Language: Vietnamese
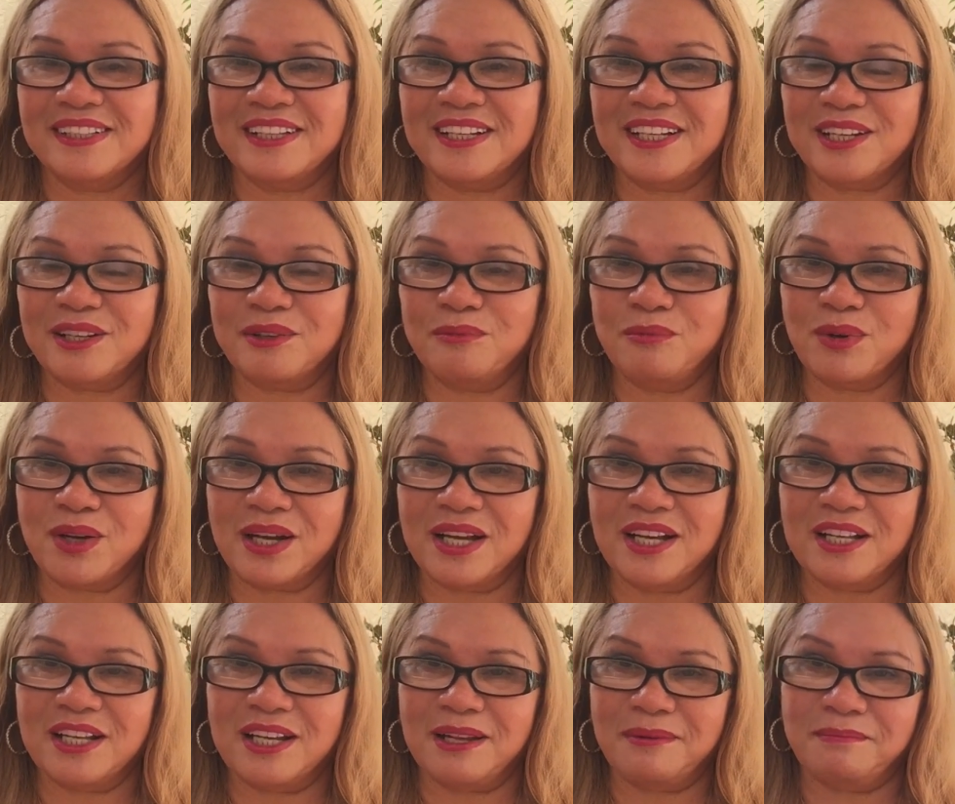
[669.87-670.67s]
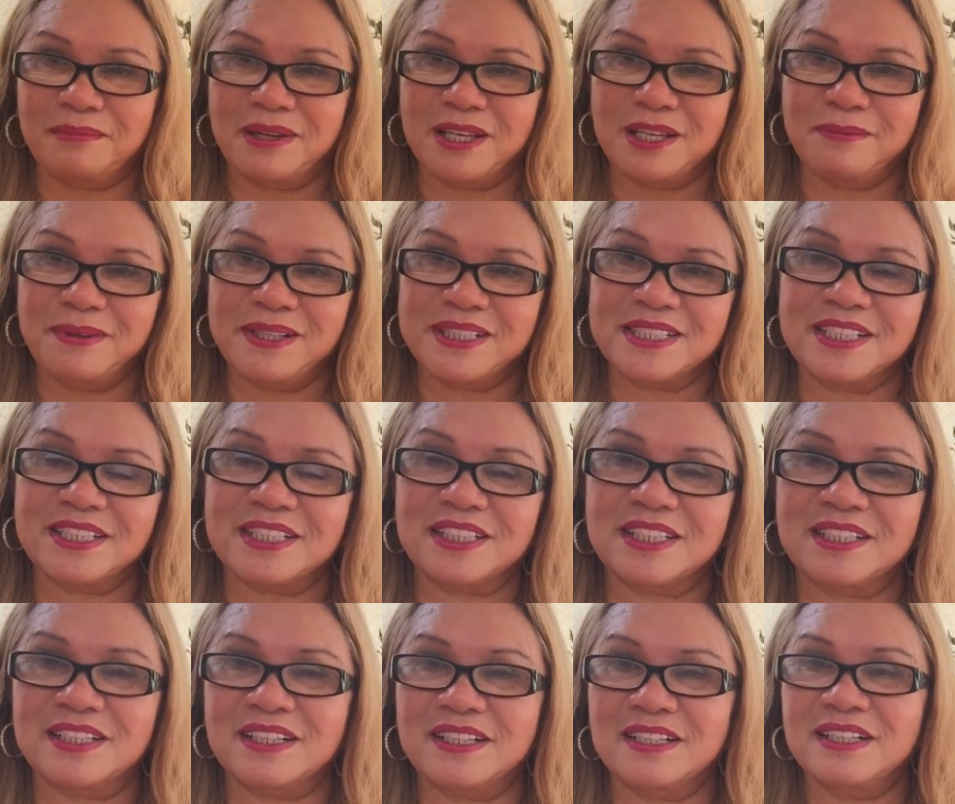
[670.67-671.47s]
đó là một cái làm
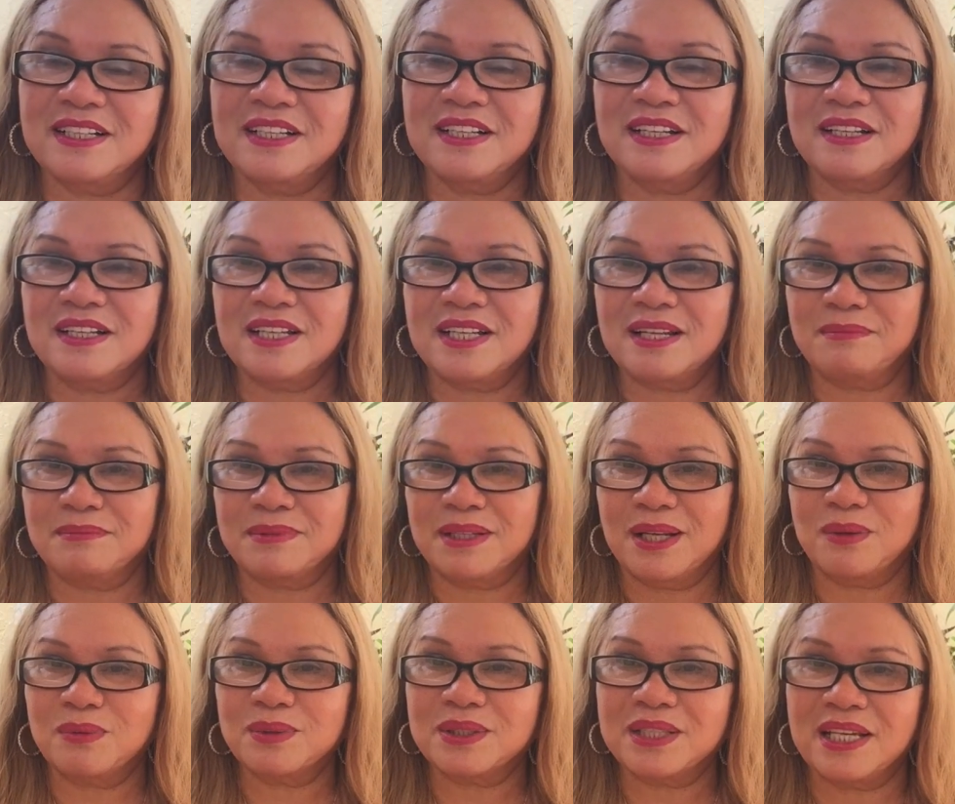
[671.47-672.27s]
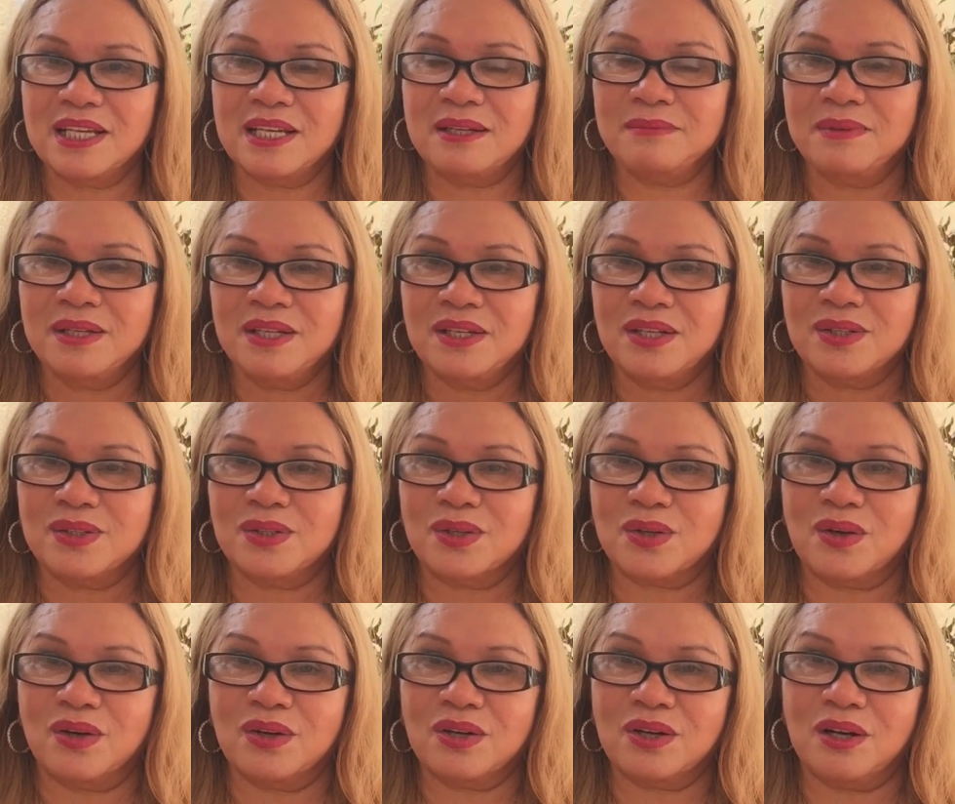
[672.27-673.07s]
babysitter làm nấu thêm
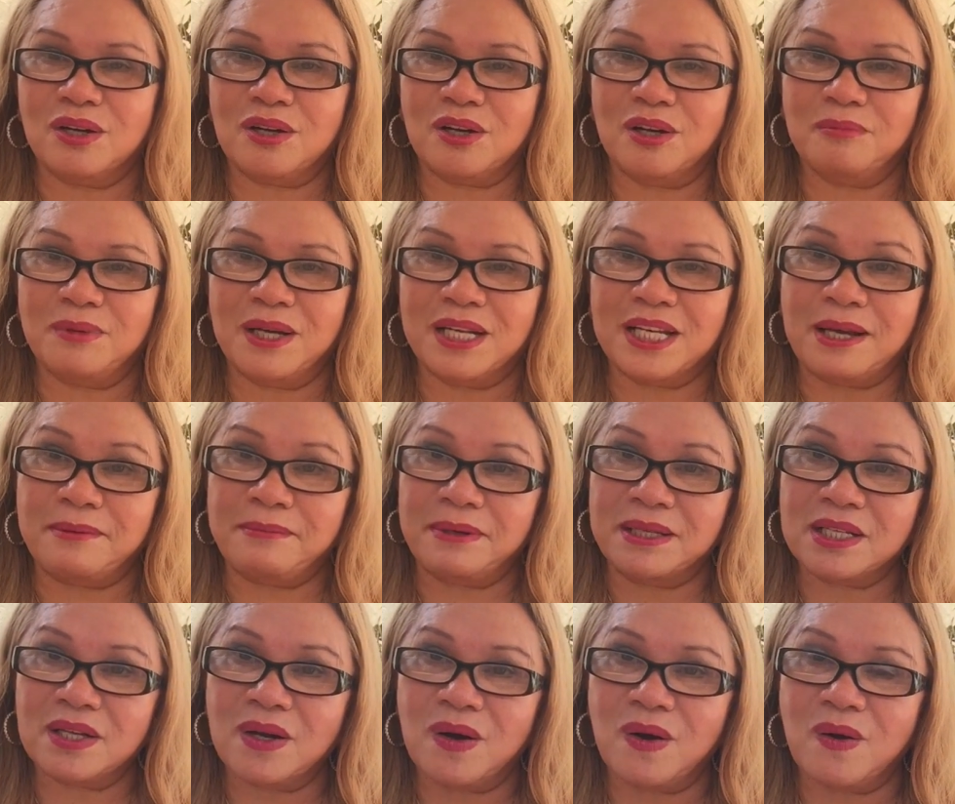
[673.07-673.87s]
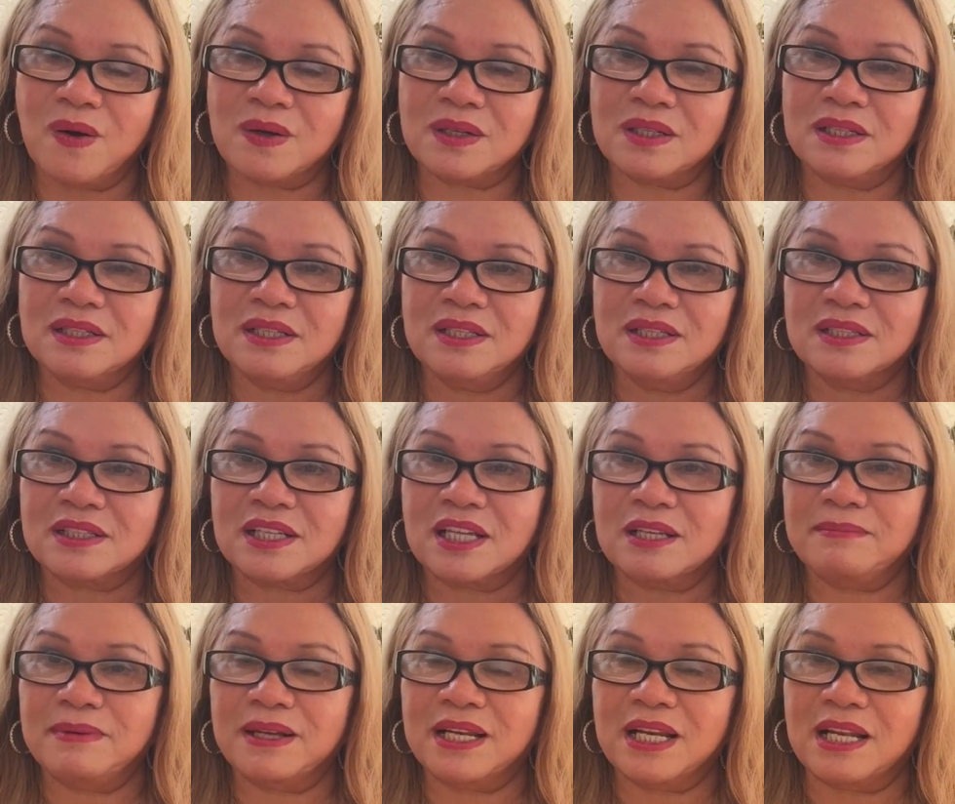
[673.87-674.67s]
rồi còn còn còn bạn làm bánh ngon đó
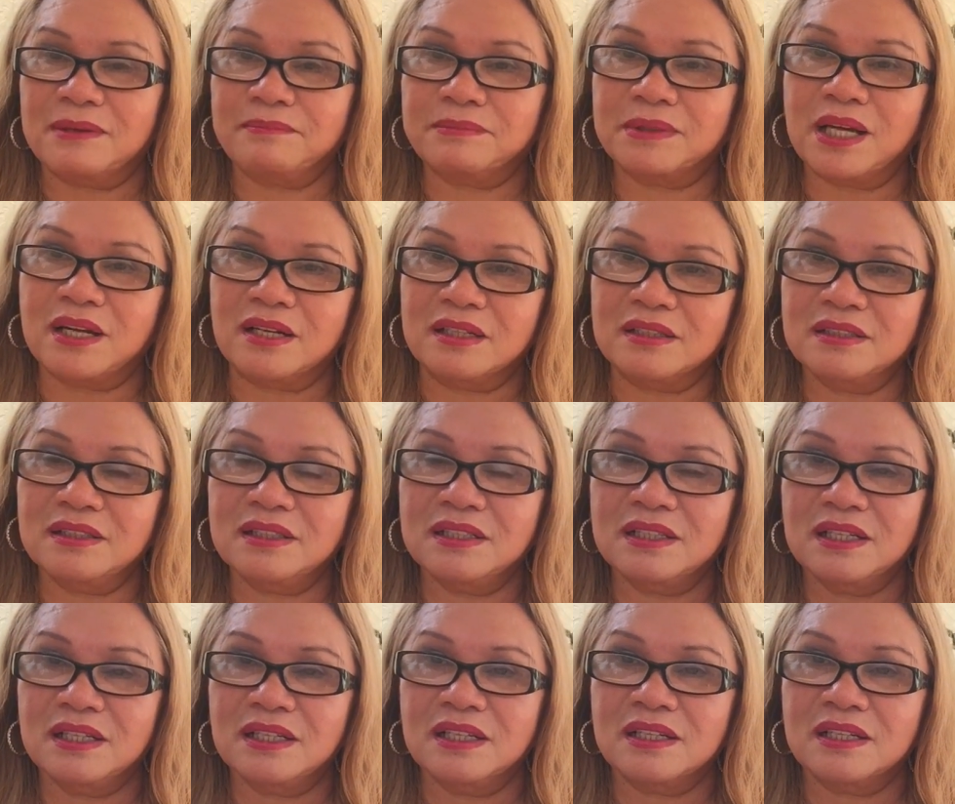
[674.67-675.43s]
cái bạn làm thử